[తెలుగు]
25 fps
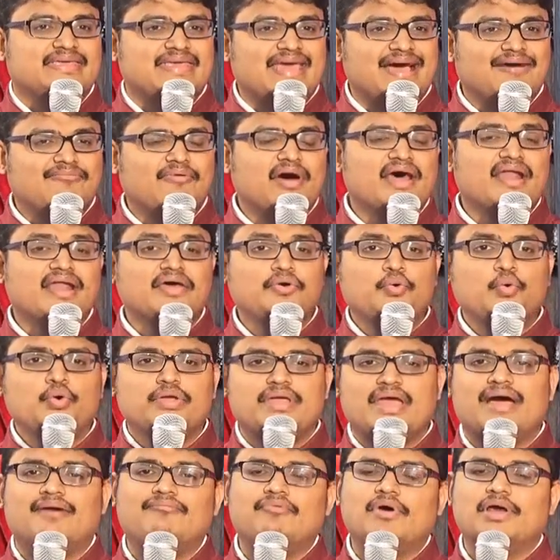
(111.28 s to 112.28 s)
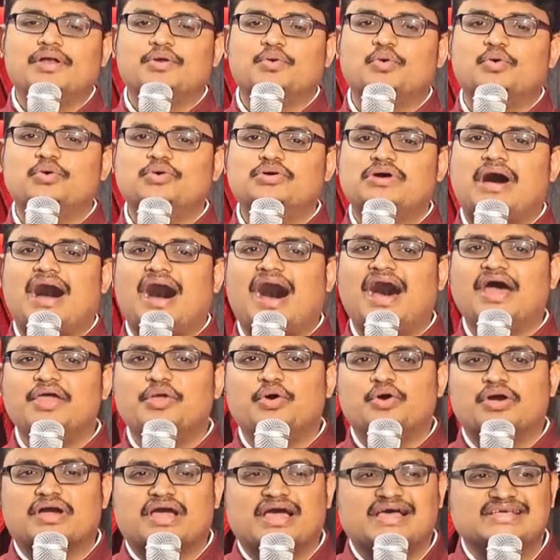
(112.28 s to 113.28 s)
ఎవరు ఎవరు ఆ
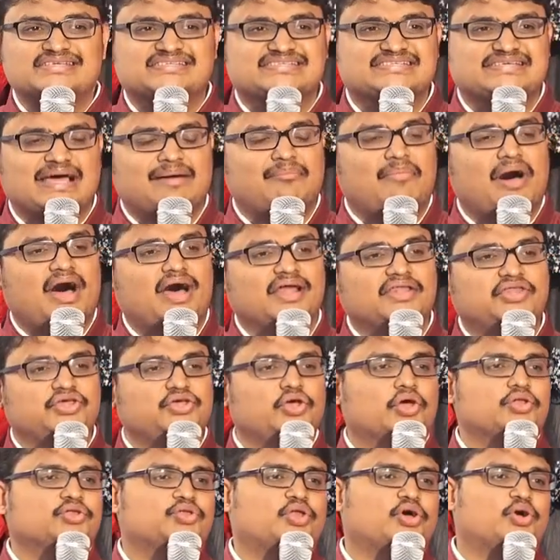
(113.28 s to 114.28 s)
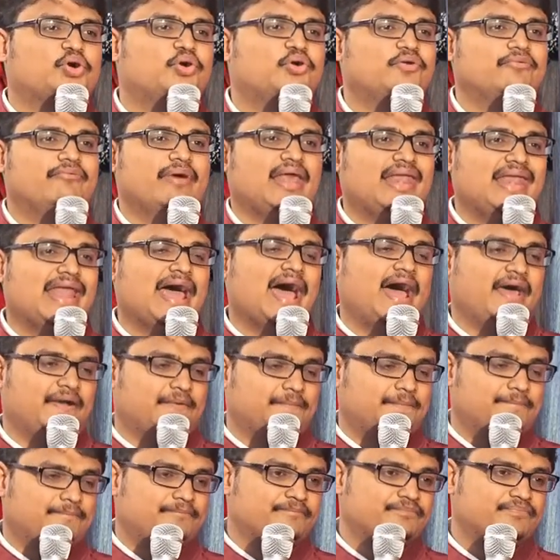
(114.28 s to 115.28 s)
యొక్క సమాధి యొద్దకు వెళ్ళారు
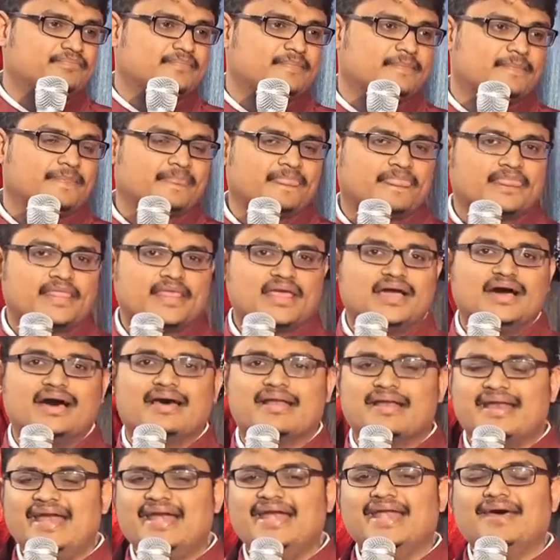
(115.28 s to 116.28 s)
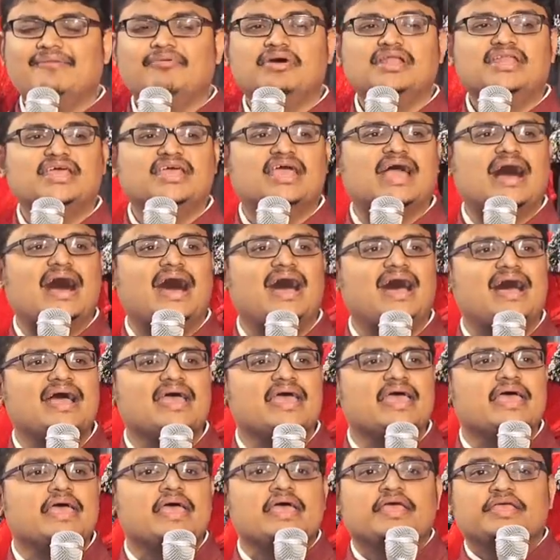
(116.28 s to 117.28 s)
రెండవదిగా
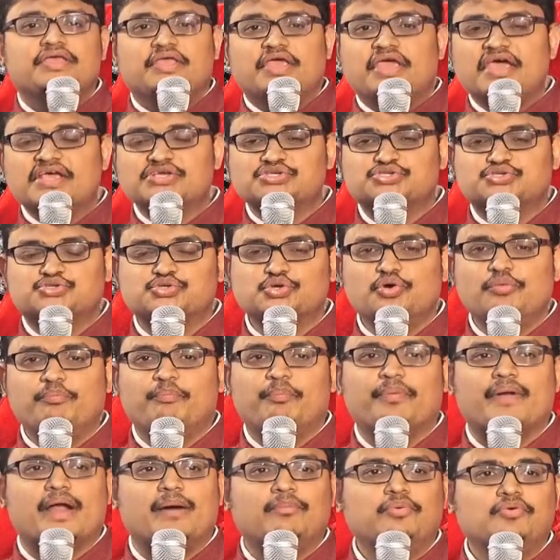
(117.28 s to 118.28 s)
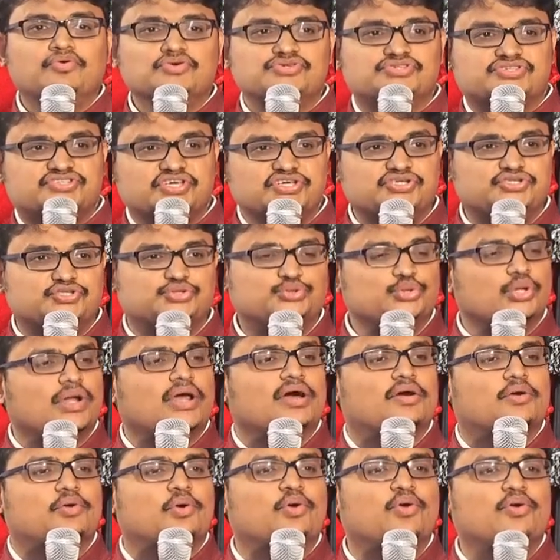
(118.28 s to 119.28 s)
యేసు ప్రభు
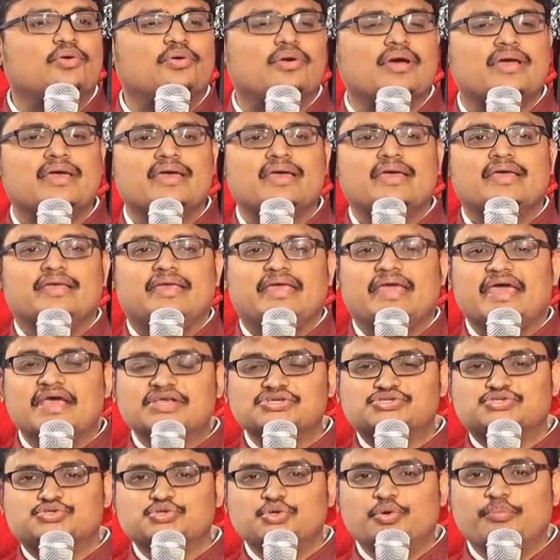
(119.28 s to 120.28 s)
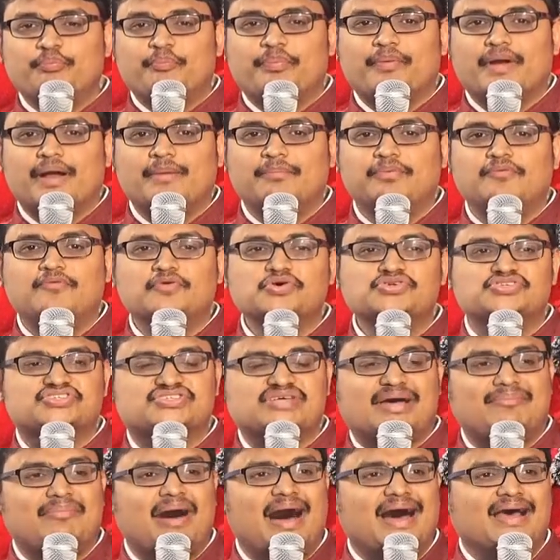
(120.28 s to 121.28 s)
శిష్యులకు యేసు ప్రభు
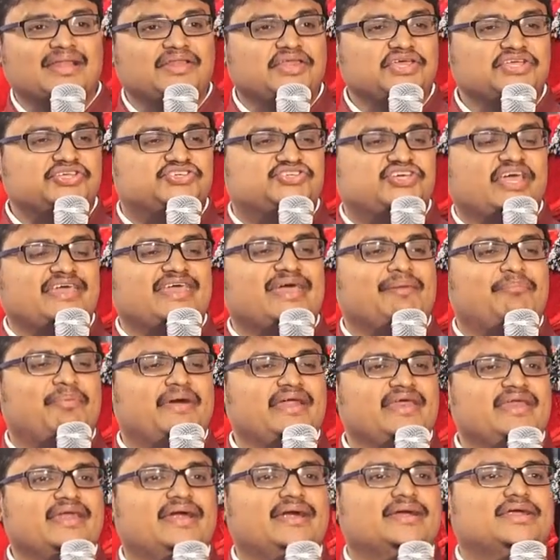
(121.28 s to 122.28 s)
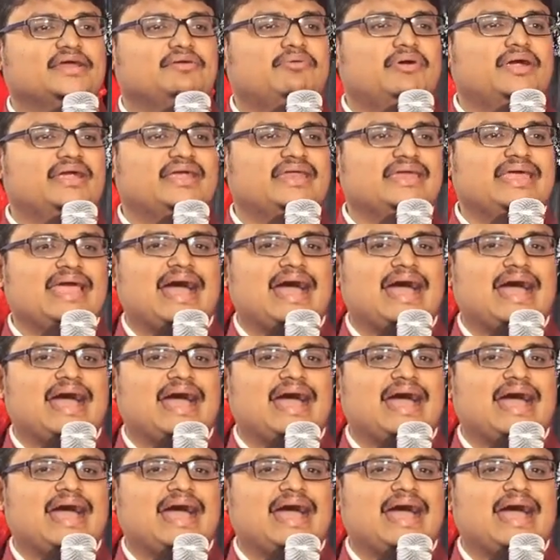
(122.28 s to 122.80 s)
సమాధి చేయబడినటువంటి